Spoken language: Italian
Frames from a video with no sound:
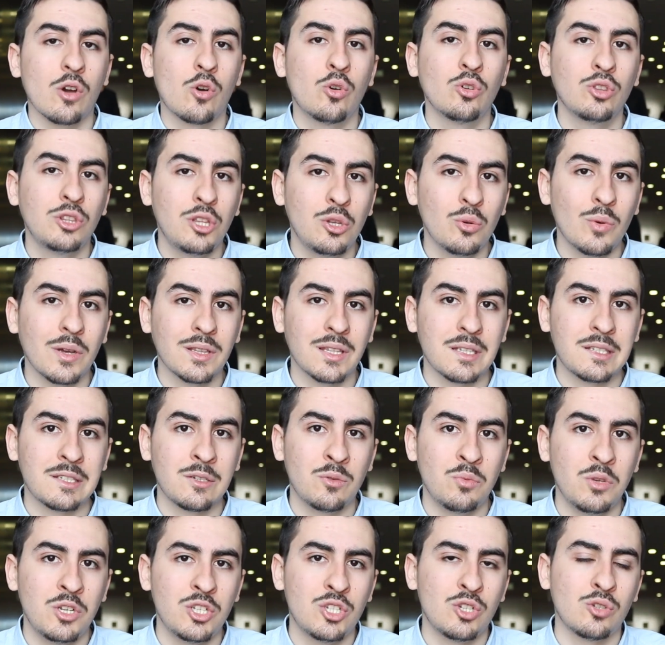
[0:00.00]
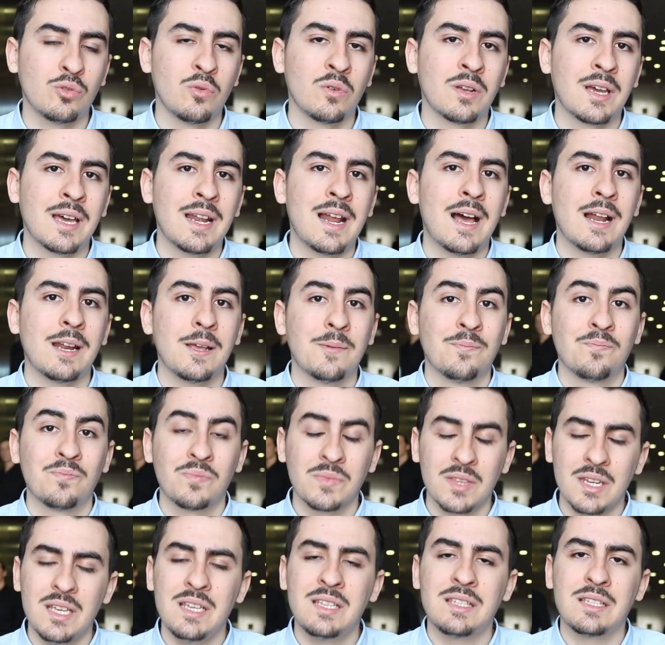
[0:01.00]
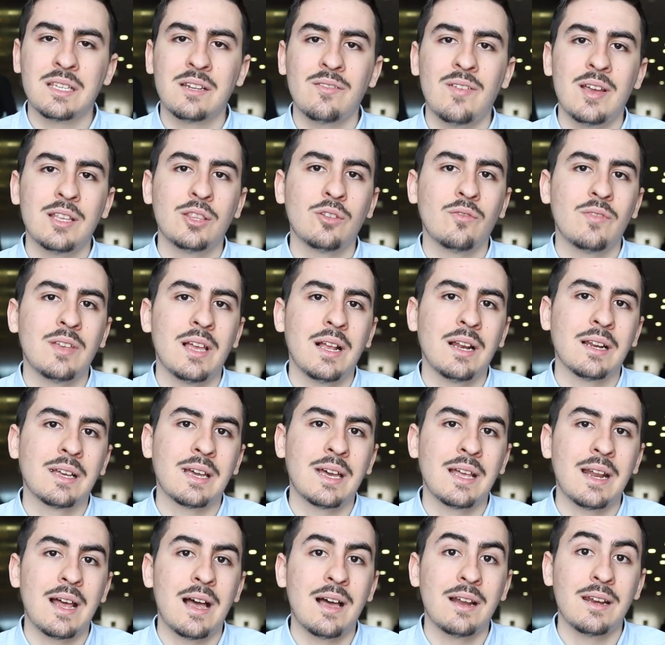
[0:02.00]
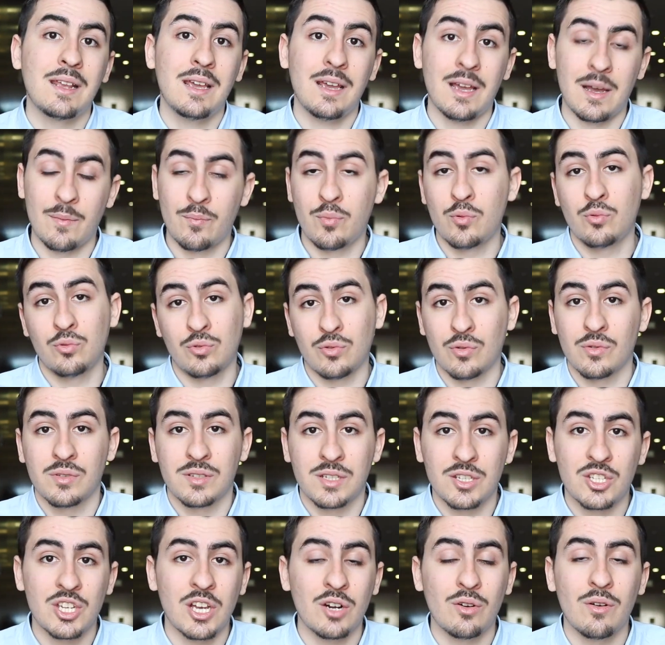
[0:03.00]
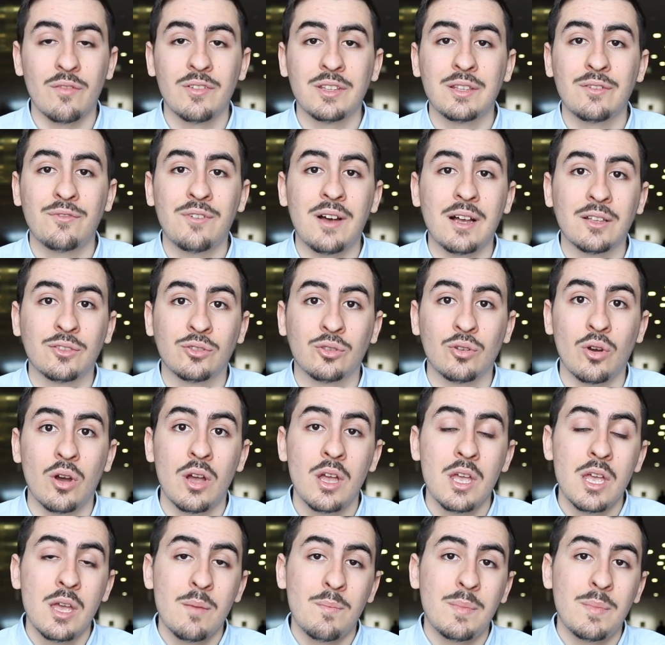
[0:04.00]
Continuate a seguirci sul canale iscrivendovi al canale, appunto, se già non l'avete fatto.